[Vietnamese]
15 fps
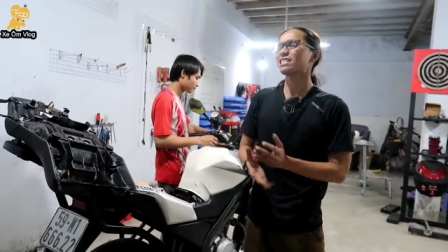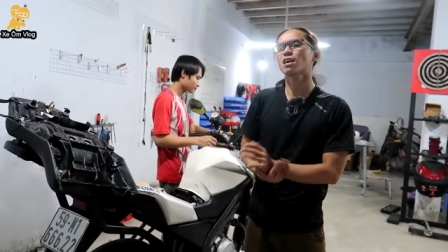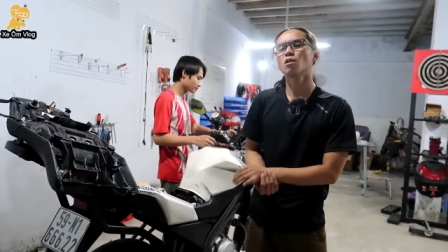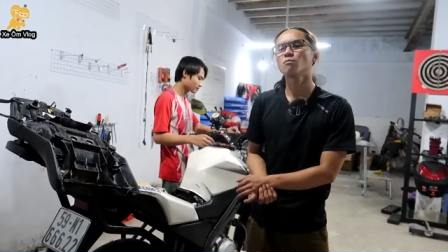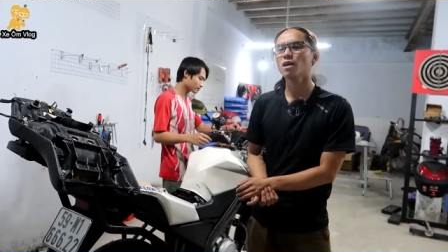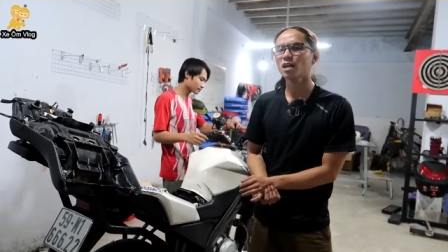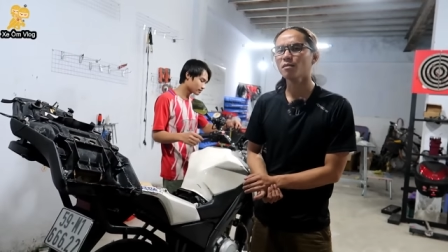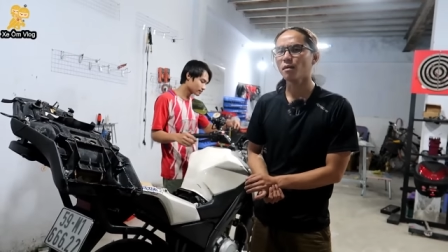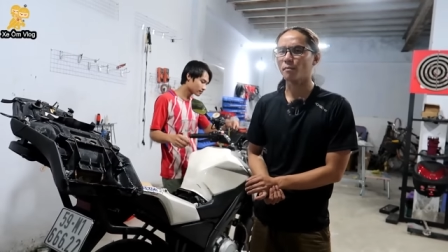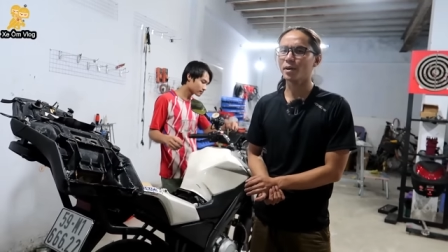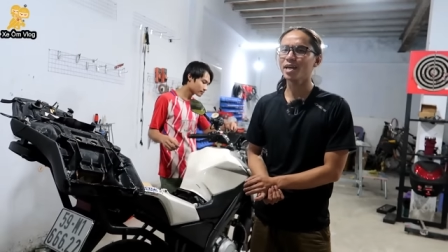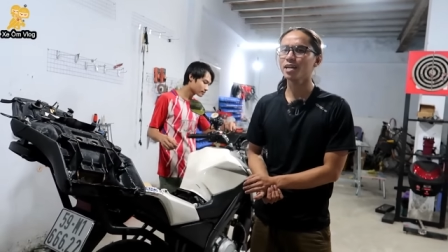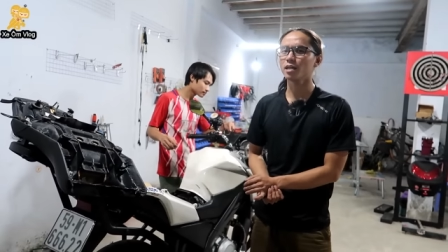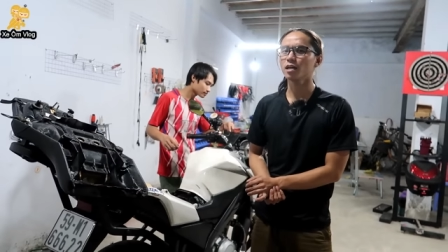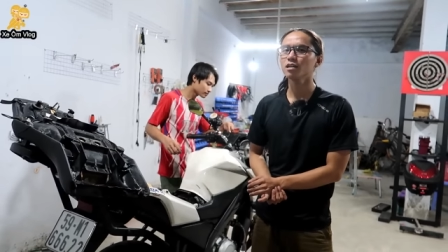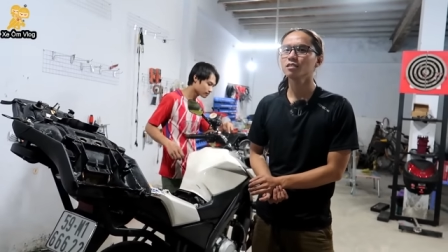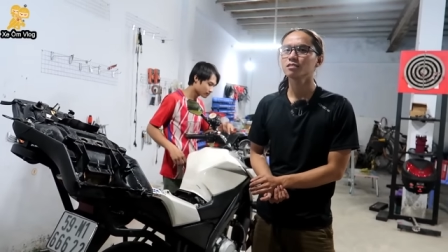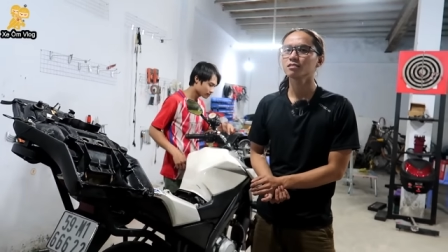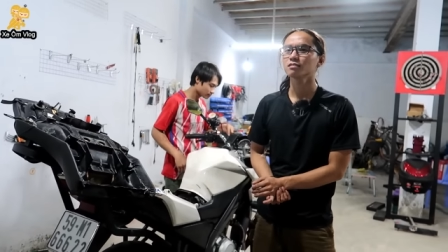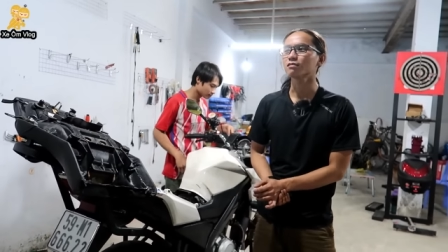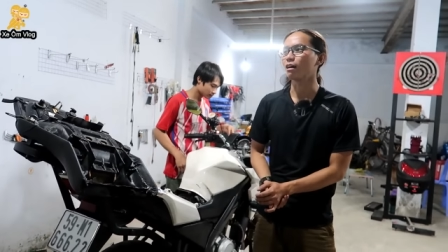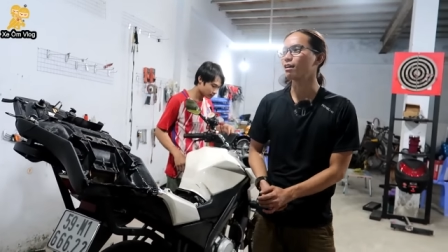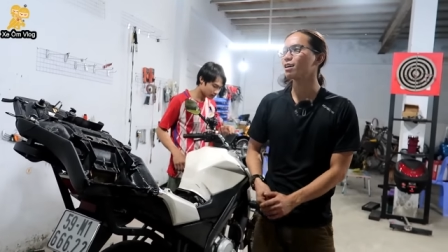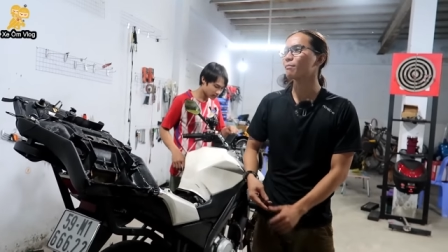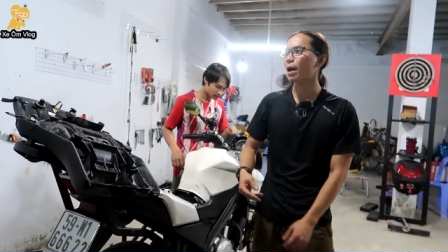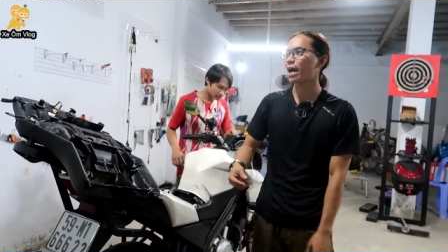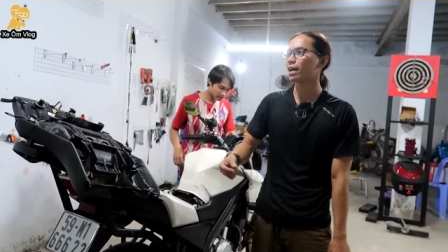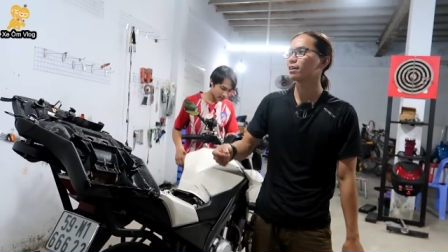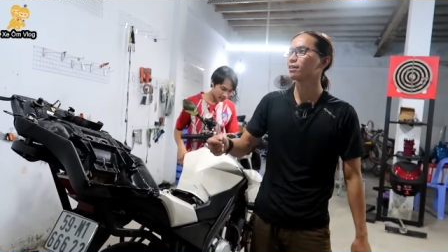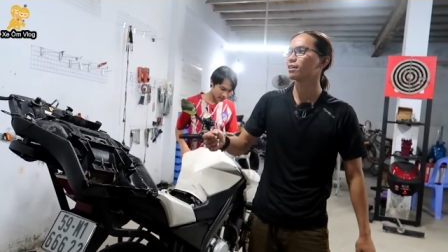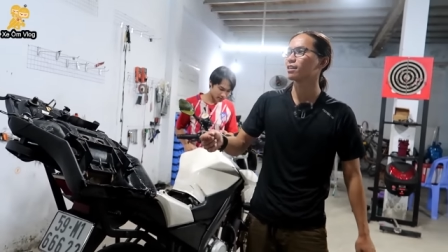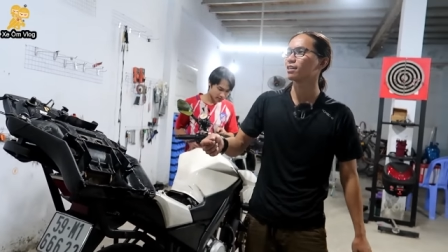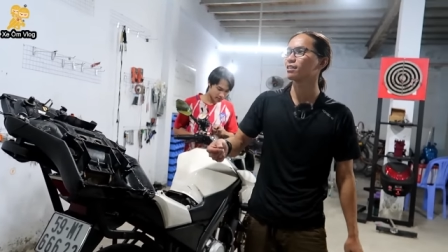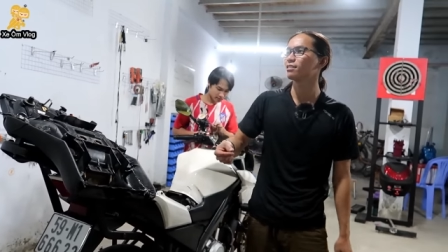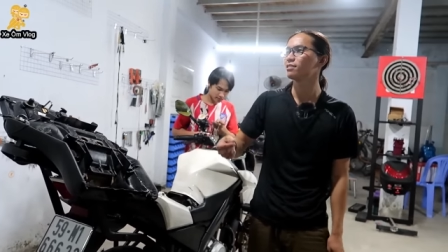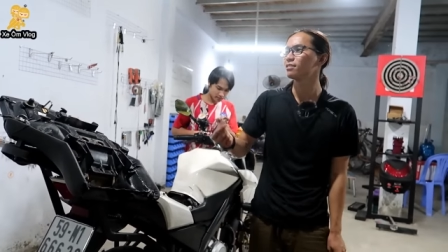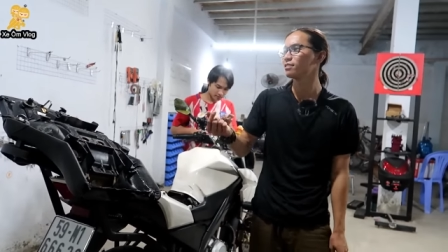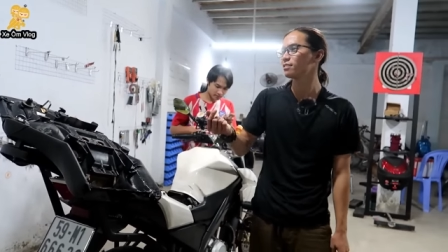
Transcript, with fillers: tại sao không nên các bạn biết rồi đó thử các bạn uh,